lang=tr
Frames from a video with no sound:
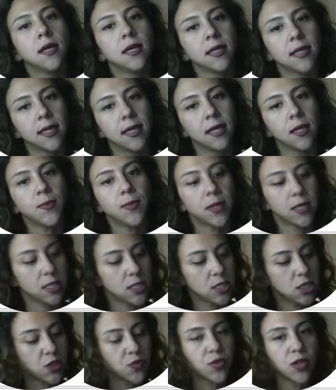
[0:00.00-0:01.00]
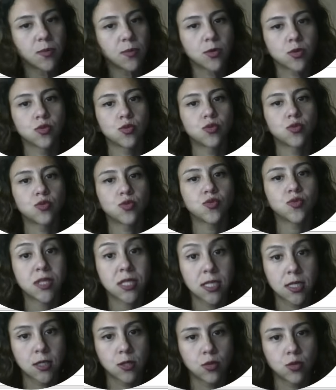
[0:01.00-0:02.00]
gelip e, shift'e basıyorsunuz ve
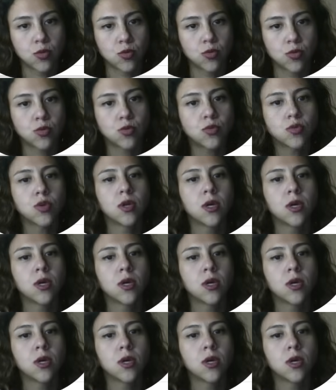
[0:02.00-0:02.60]
tıklıyorsunuz.